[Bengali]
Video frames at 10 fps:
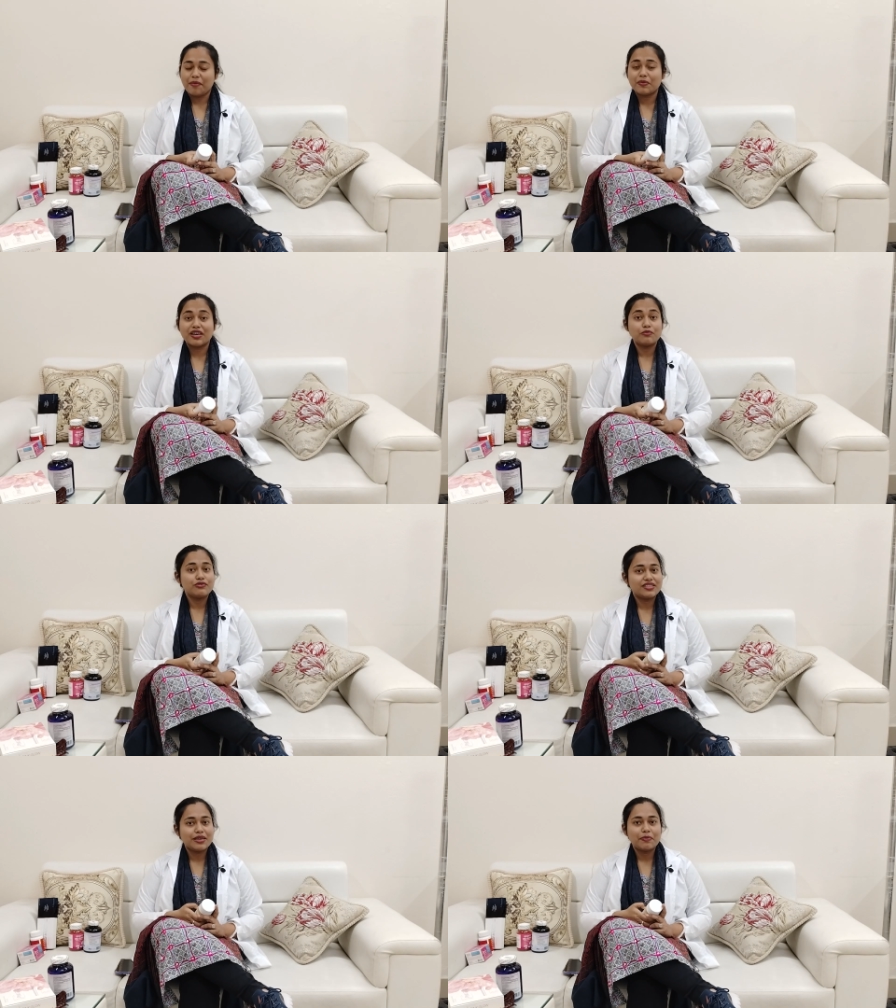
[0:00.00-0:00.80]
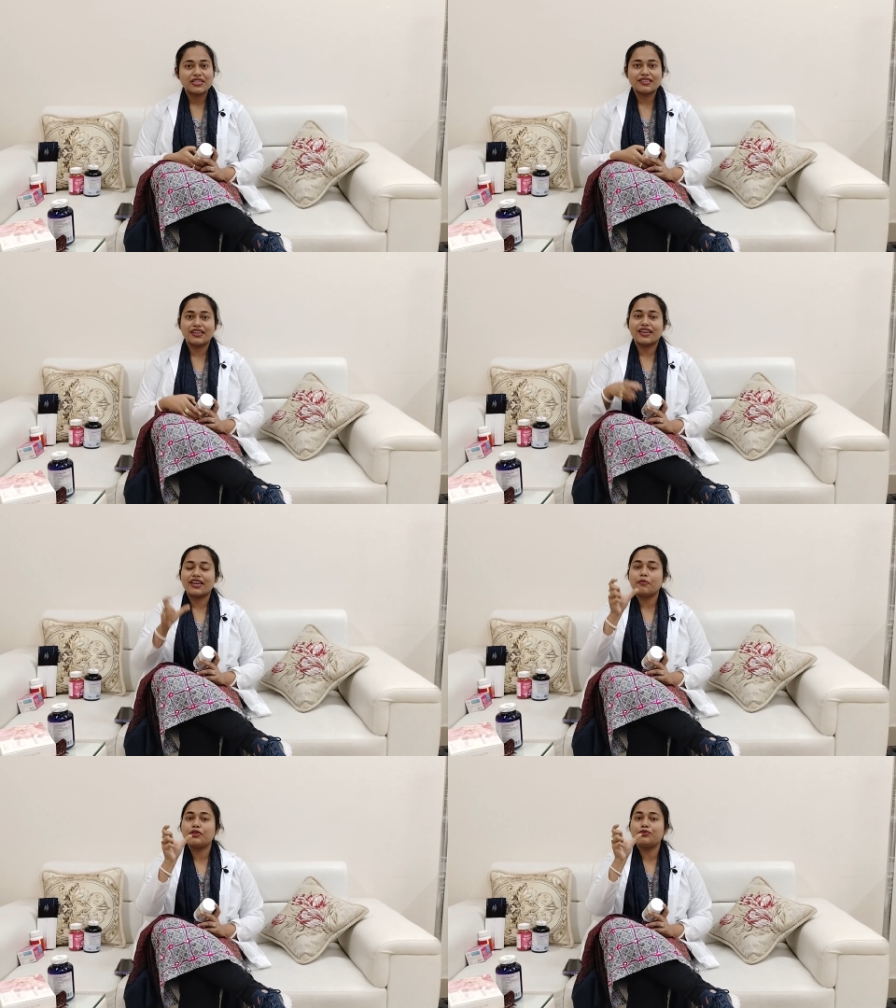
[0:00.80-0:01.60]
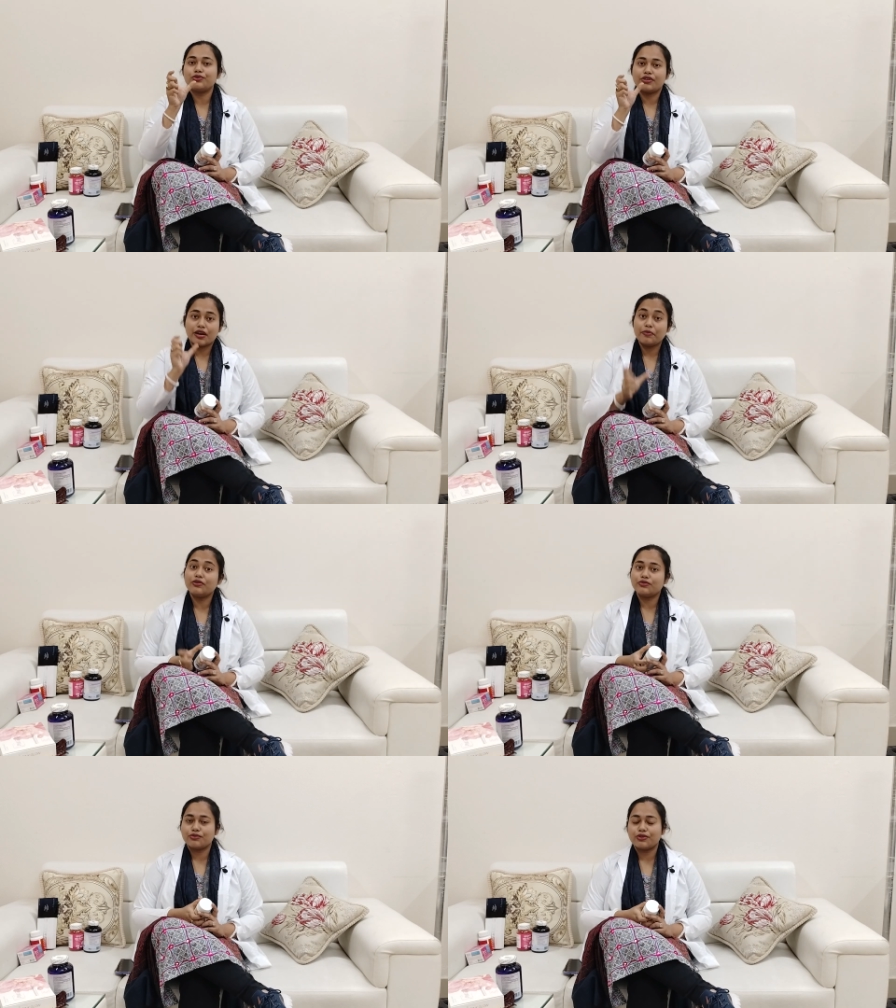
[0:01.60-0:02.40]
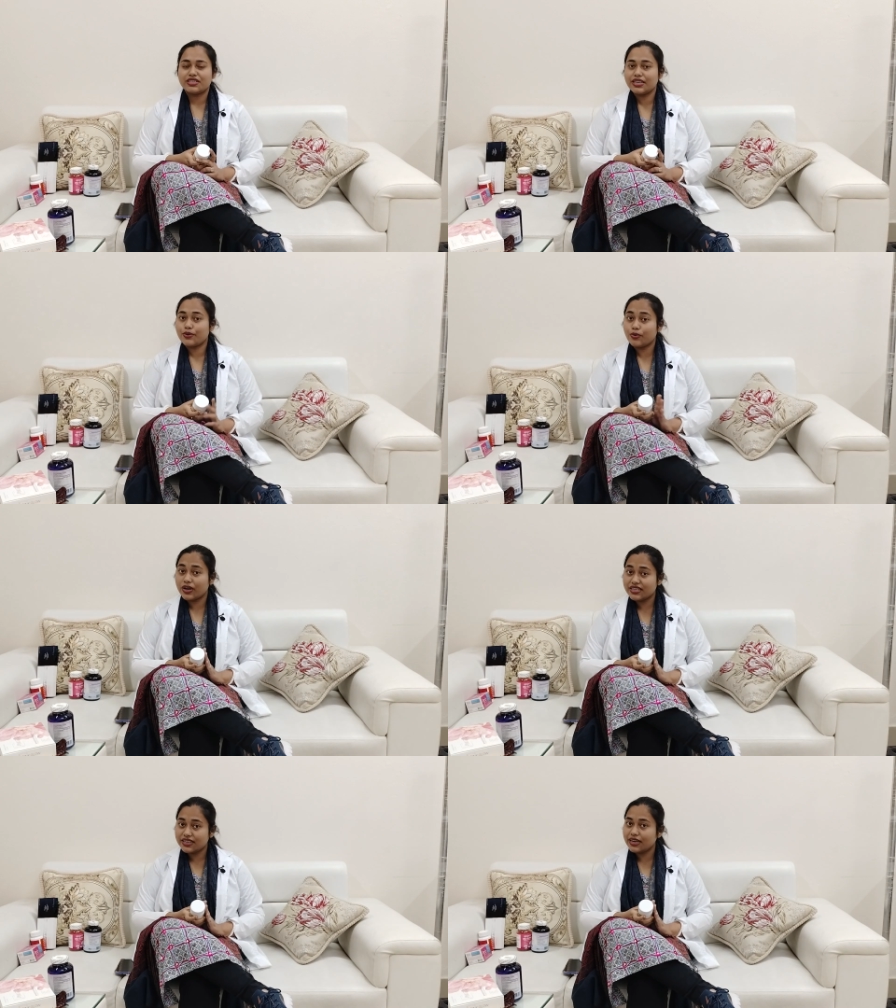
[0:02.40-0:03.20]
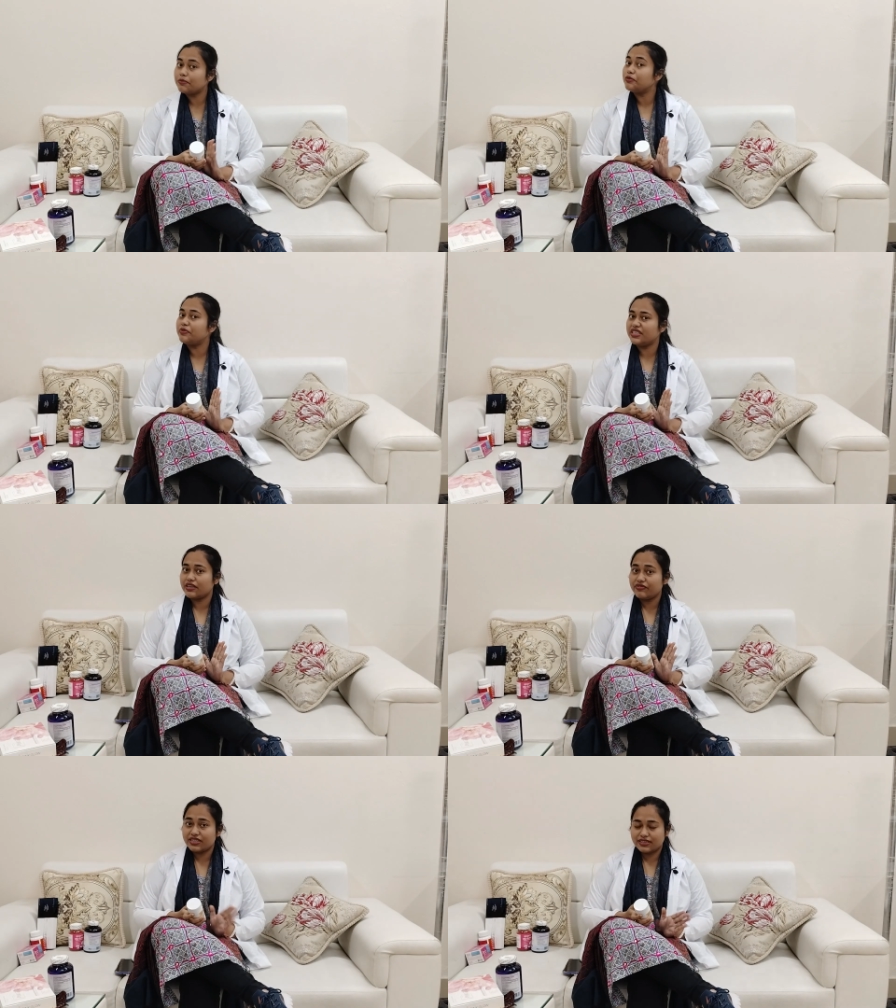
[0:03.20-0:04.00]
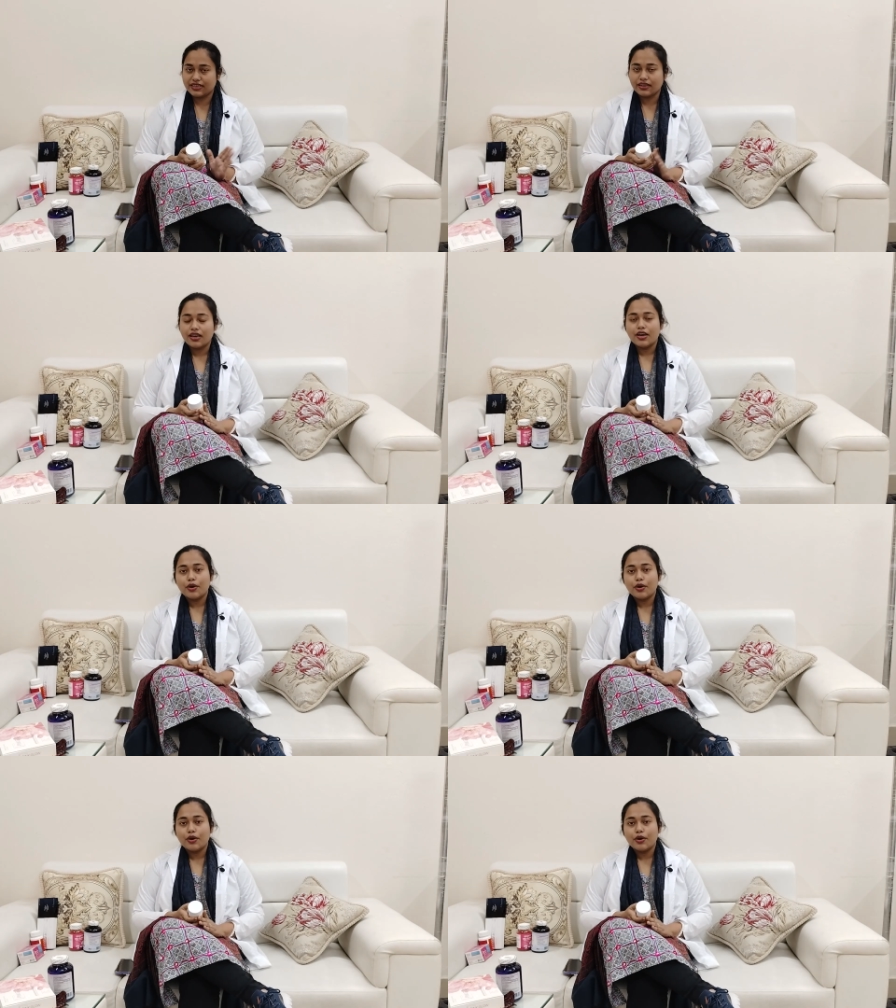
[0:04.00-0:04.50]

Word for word: আপনারা বুঝতেই পারছেন এখানে আমি দুটো টার্ম ইউজ করেছি কোলাজেন এবং ভিটামিন সি